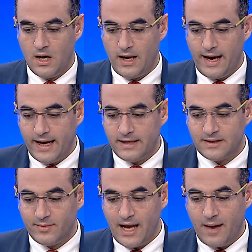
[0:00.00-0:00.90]
الحقيقه
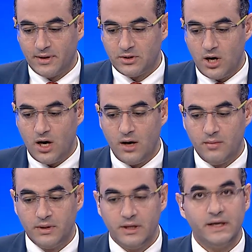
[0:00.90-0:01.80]
الزميل احمد طه
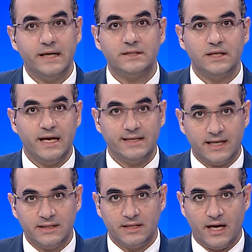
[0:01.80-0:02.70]
من الناس
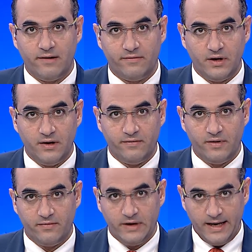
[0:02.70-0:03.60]
الاساتذه في,
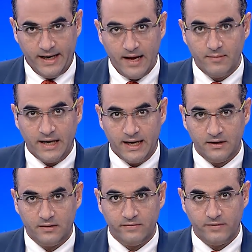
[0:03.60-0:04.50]
في, في الاعلام يعني
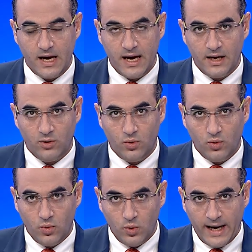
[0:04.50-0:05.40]
ف
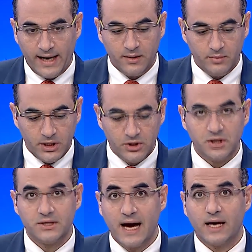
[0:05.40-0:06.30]
ويعني بيقدر
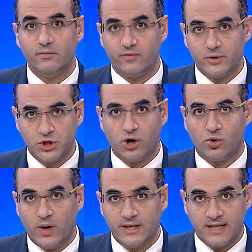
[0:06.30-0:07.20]
يتحكم في مشاعره
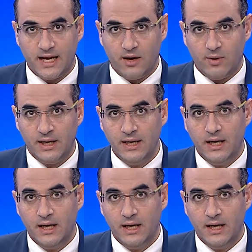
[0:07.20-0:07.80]
كويس على الهواء